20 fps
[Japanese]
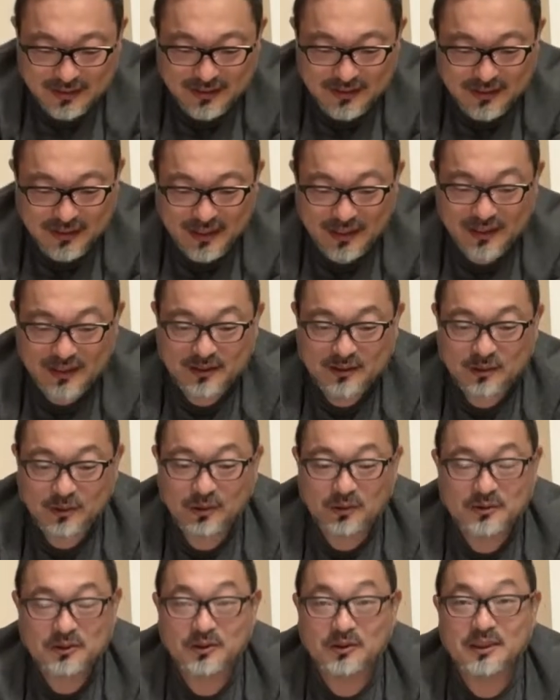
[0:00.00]
えっ、ー、
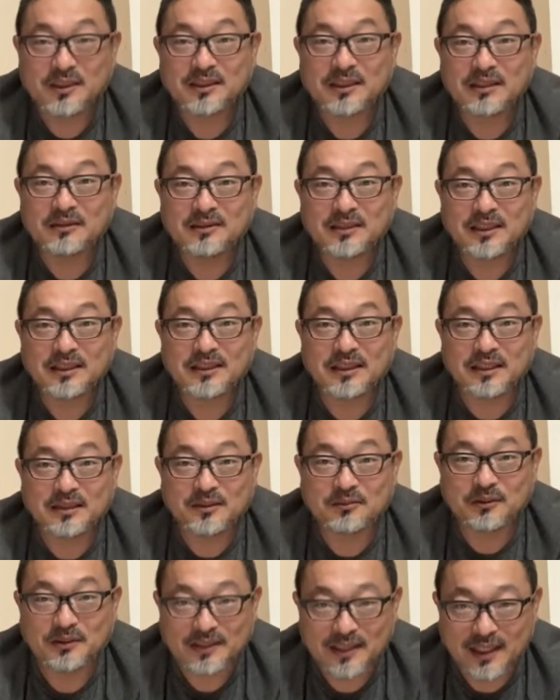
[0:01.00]
とちょっと金額違ってたら
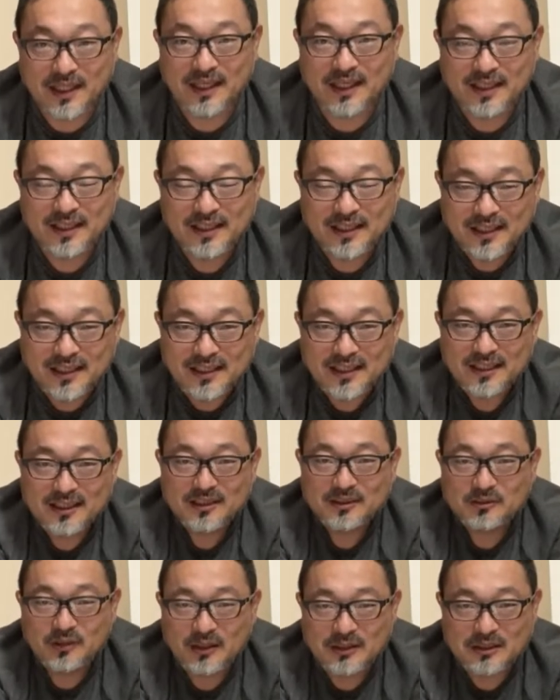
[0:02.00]
すいません
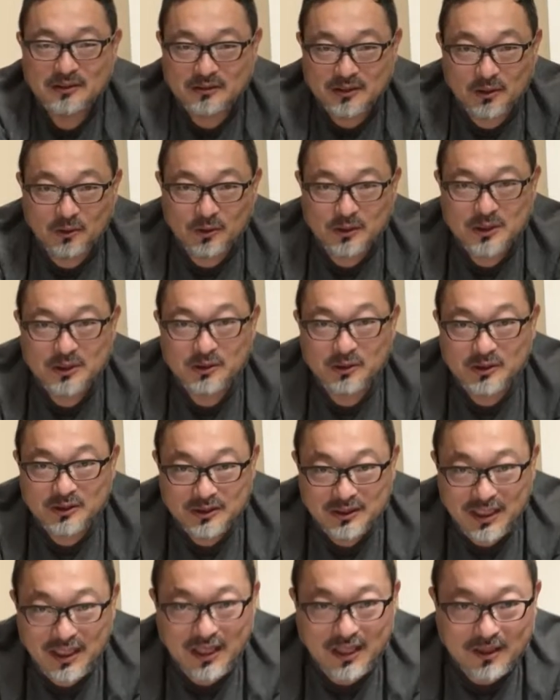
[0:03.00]
とかっていうね、オーディションし
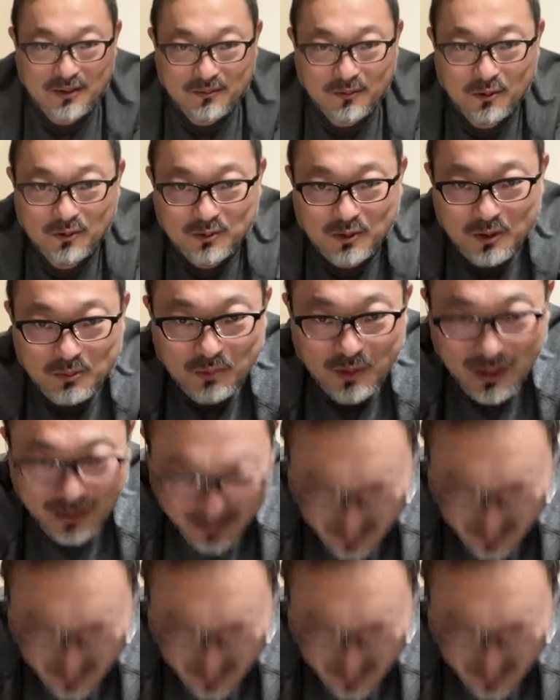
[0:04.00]
て、本当にもらっ